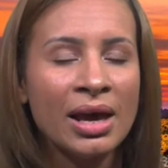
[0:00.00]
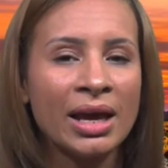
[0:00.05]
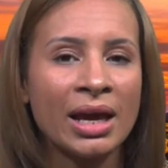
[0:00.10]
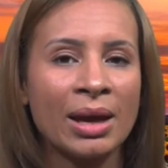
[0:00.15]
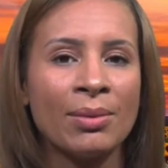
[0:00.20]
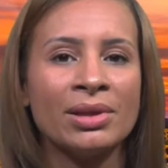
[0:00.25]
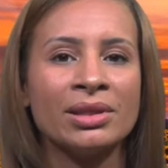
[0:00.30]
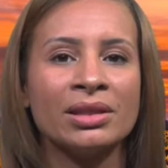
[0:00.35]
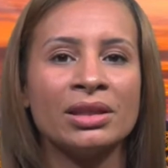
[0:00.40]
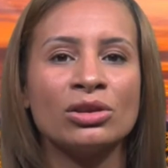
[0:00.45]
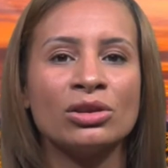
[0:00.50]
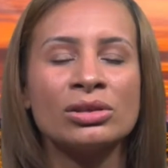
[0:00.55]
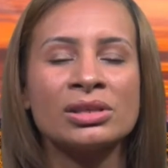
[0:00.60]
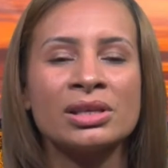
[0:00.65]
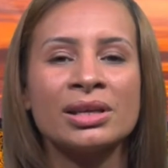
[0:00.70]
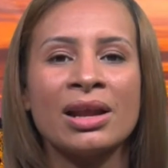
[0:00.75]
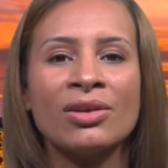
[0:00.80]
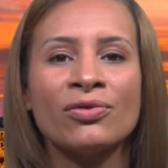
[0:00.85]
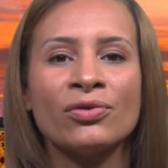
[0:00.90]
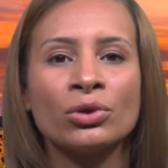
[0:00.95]
que bendito
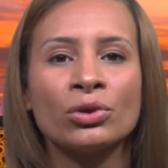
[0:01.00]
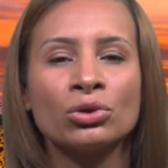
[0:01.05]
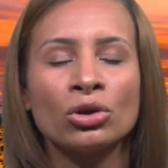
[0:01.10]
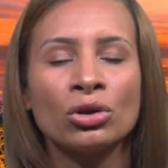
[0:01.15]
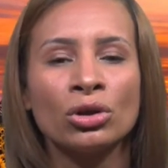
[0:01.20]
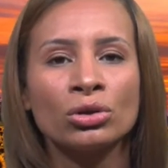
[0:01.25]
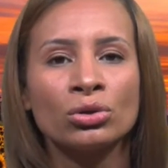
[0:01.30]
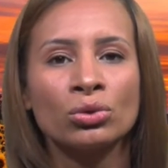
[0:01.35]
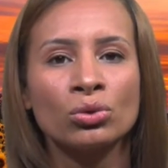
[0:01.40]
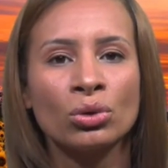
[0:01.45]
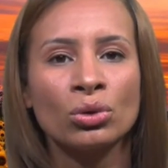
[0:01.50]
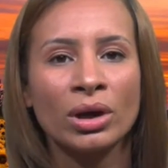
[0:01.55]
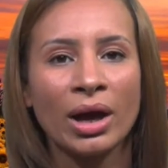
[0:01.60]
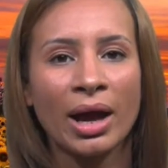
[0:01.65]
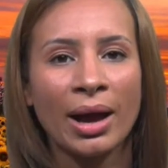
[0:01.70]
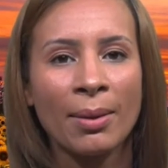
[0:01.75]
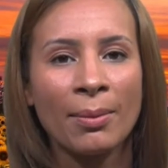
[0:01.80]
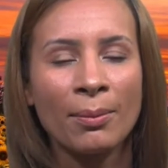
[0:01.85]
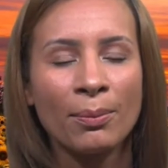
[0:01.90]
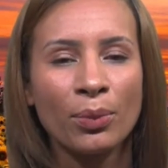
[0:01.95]
será el fruto de tu
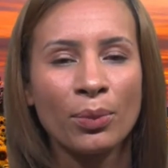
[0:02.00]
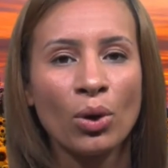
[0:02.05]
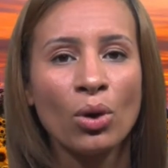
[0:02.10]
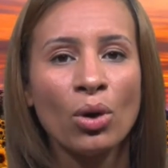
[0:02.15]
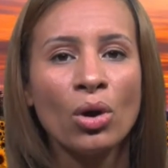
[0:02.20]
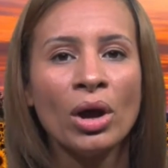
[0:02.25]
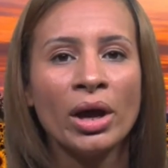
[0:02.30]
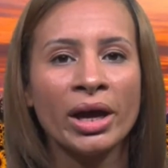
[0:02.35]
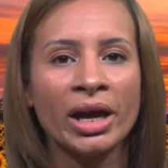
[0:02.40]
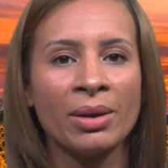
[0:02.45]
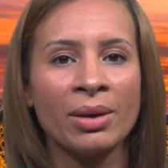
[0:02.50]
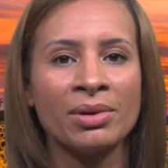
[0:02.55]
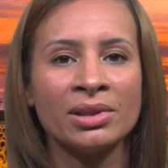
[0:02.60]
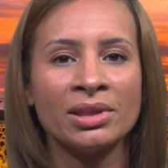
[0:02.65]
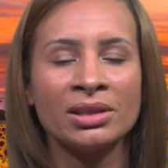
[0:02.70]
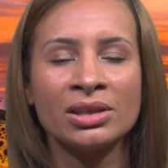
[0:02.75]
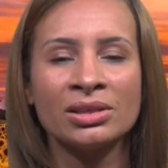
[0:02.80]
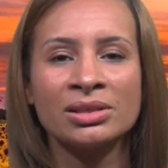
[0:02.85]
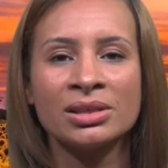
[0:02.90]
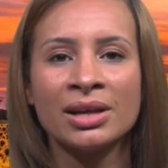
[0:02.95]
campo, que
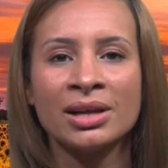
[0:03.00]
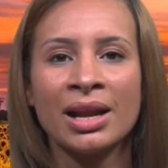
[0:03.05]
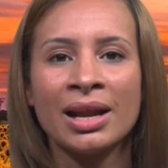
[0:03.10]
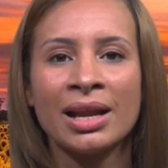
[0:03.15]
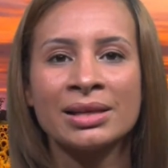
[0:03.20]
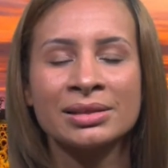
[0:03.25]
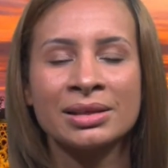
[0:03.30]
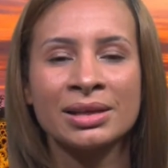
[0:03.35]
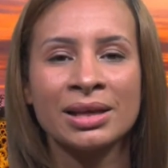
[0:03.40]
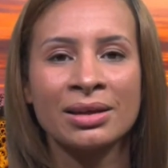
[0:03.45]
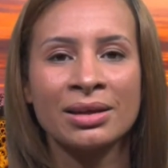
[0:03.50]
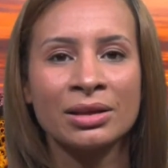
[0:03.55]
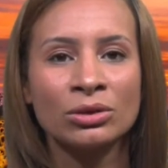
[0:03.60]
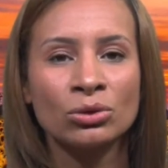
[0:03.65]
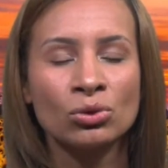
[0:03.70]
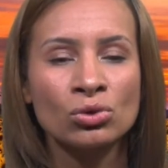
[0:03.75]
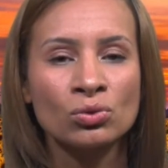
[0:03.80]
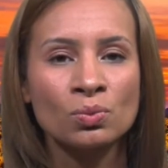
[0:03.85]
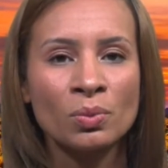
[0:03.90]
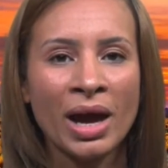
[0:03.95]
bendito serán las crías de
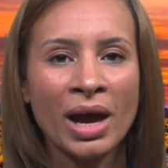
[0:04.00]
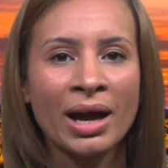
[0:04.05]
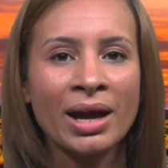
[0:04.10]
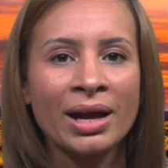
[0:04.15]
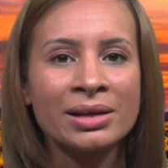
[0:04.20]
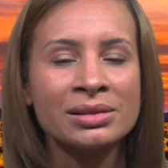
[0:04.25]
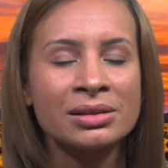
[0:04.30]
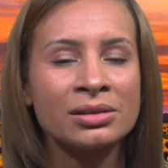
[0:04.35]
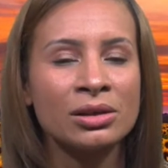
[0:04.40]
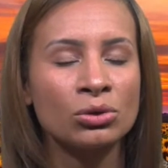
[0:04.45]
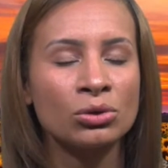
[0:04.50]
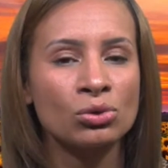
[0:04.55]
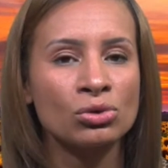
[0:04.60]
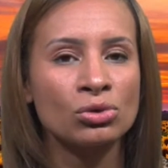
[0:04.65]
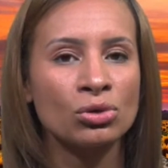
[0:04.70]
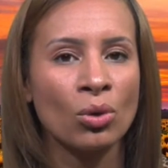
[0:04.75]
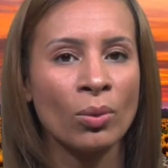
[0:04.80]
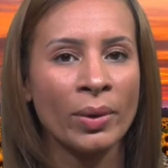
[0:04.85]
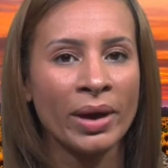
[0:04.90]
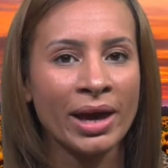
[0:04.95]
tus vacas y de
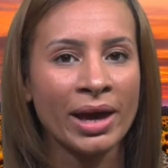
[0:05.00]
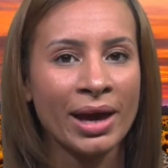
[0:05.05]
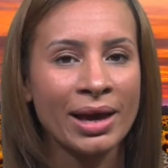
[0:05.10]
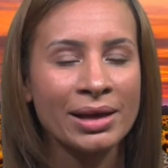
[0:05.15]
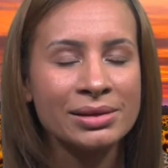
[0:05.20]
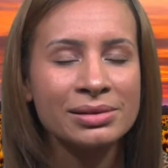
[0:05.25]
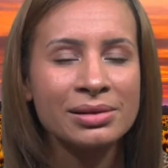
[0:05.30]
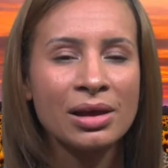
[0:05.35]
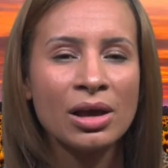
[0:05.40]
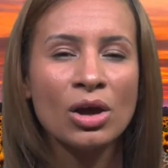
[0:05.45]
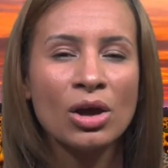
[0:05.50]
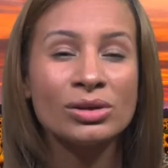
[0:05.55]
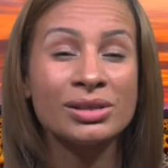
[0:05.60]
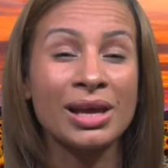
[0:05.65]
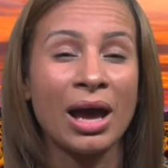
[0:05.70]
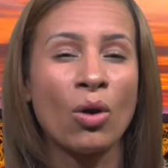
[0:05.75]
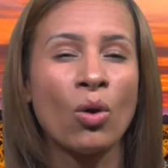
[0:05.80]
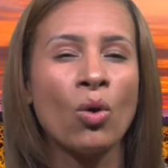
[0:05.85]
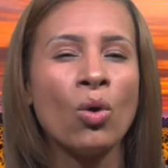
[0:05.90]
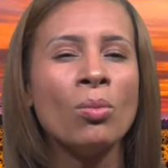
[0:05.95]
tus ovejas, o
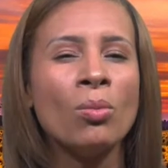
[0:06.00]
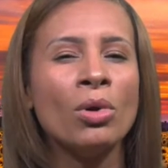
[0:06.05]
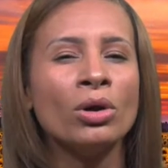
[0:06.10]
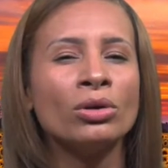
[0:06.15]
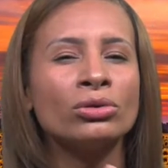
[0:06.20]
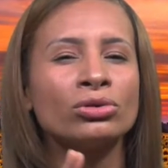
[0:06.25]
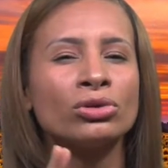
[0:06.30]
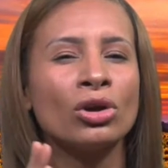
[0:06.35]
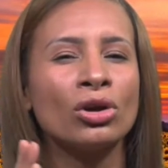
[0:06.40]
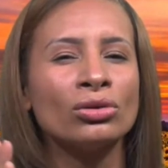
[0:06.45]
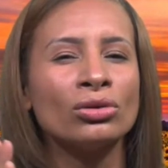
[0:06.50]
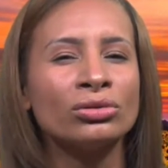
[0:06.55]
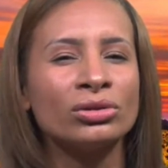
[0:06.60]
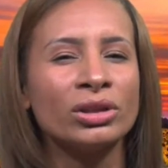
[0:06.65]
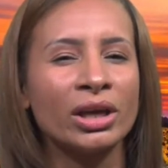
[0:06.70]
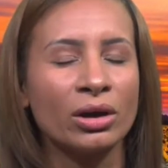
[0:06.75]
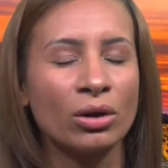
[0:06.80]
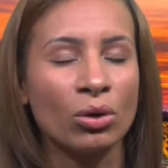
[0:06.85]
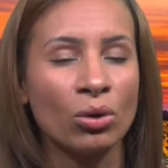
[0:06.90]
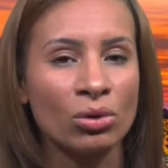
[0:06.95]
sea, un montón
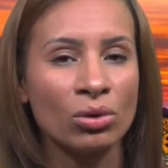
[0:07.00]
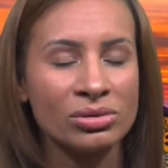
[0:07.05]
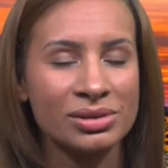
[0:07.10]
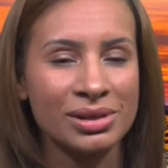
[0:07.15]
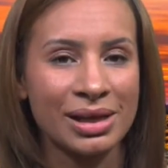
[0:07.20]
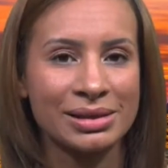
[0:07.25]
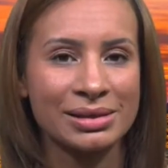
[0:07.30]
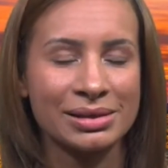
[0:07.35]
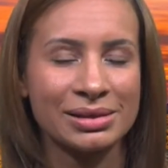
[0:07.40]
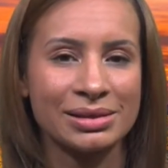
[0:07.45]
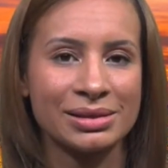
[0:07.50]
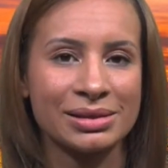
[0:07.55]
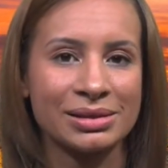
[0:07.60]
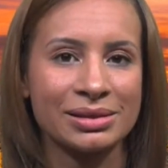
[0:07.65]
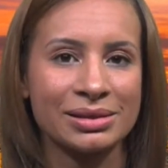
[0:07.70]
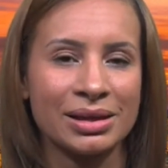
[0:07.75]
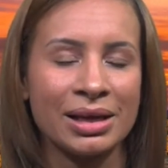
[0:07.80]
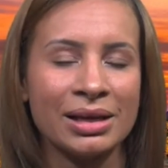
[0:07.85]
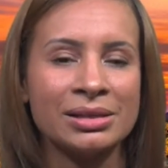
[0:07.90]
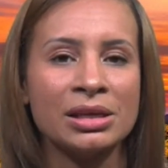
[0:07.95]
de cosas
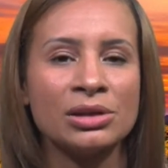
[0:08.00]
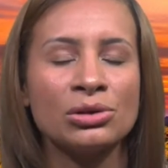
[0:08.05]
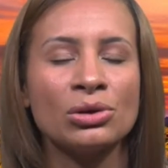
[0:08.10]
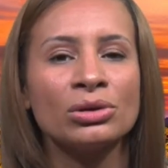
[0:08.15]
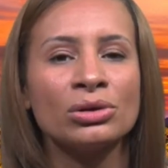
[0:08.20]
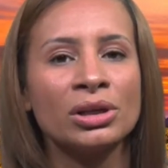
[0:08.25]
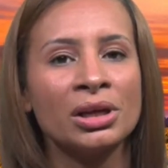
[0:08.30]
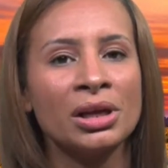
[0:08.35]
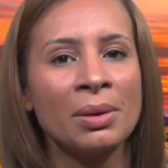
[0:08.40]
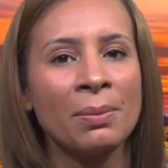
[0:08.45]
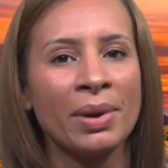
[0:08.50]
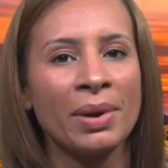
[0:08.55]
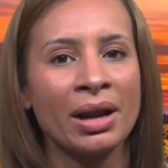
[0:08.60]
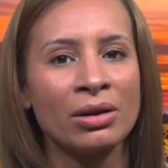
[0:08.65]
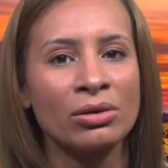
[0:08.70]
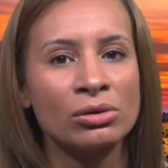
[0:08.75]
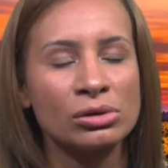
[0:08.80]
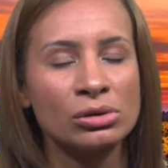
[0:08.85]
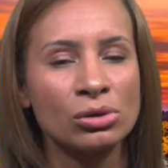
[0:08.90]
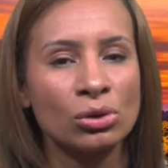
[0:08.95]
el Señor tiene
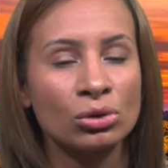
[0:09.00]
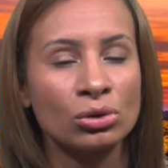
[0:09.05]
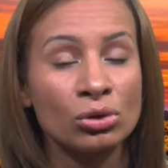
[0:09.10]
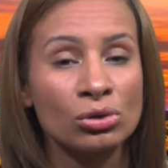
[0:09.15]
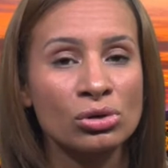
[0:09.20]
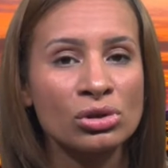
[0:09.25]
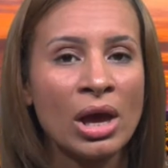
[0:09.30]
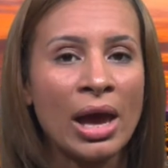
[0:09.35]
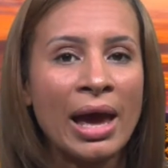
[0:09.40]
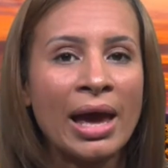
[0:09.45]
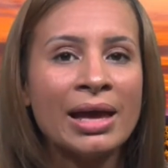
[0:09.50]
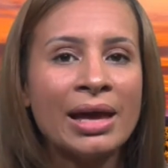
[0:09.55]
para nosotros.